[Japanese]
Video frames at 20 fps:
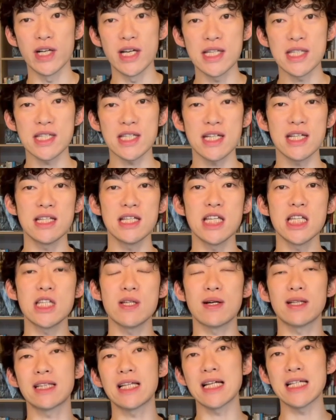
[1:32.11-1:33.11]
SNS
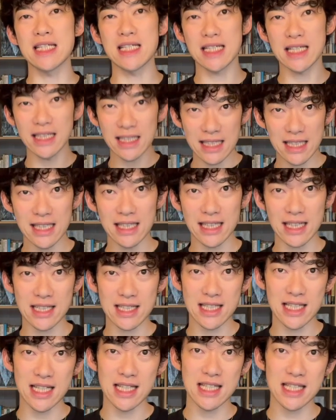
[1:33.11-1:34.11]
は確かにたく
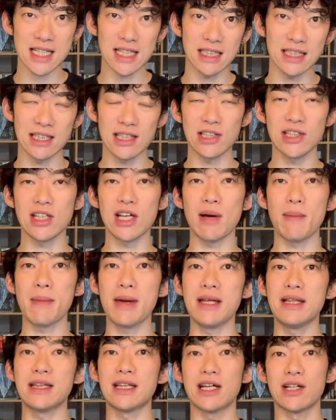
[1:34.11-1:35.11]
さん使ってる人は
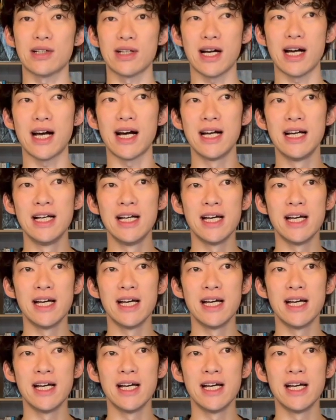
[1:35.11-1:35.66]
メンタルが、